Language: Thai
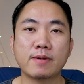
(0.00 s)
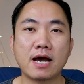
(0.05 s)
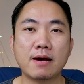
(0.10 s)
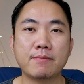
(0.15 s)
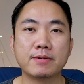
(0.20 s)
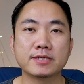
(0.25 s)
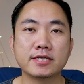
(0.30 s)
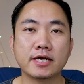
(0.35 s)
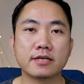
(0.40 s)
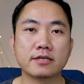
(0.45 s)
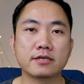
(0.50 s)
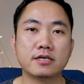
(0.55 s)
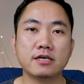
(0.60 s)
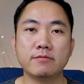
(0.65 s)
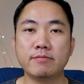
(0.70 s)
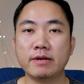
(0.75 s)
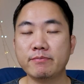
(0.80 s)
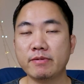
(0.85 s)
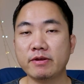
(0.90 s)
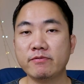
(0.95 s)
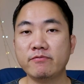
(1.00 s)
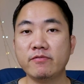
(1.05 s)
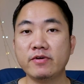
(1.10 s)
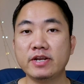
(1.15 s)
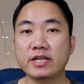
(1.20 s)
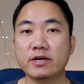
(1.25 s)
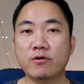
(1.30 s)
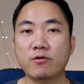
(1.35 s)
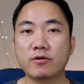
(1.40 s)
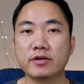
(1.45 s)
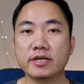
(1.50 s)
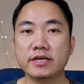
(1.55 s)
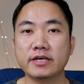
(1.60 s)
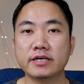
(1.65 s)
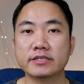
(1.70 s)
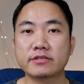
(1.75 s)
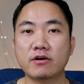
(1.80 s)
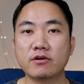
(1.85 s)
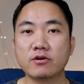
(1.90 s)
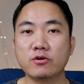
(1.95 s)
65%คือมันเป็นวิดีโอที่
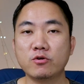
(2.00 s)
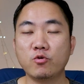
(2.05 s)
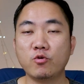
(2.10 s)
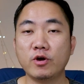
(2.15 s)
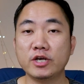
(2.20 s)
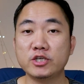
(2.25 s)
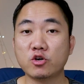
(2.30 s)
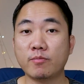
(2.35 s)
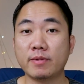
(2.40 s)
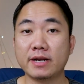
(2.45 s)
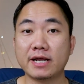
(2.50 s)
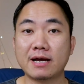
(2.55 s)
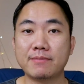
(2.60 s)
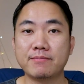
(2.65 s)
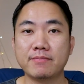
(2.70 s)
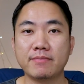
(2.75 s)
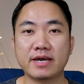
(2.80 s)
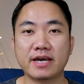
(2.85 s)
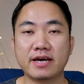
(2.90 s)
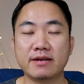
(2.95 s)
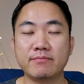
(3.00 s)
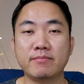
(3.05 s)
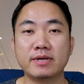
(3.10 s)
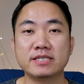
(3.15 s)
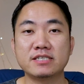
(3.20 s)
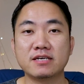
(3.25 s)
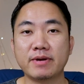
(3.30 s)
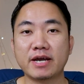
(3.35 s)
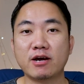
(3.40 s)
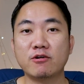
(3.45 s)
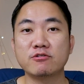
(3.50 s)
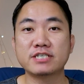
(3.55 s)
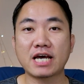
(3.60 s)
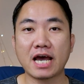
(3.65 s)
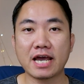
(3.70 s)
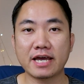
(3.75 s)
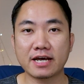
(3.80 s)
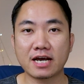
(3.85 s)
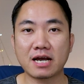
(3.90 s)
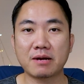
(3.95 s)
จะต้องดูให้จบนะครับ ไม่งั้นมันจะไม่เข้าใจ
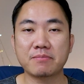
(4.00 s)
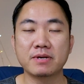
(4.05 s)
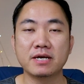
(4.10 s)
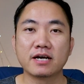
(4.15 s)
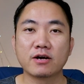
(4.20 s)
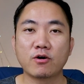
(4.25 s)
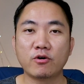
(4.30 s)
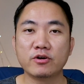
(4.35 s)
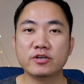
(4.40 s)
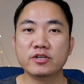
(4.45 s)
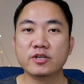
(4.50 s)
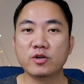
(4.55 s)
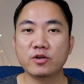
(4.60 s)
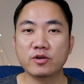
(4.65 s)
นะครับ คน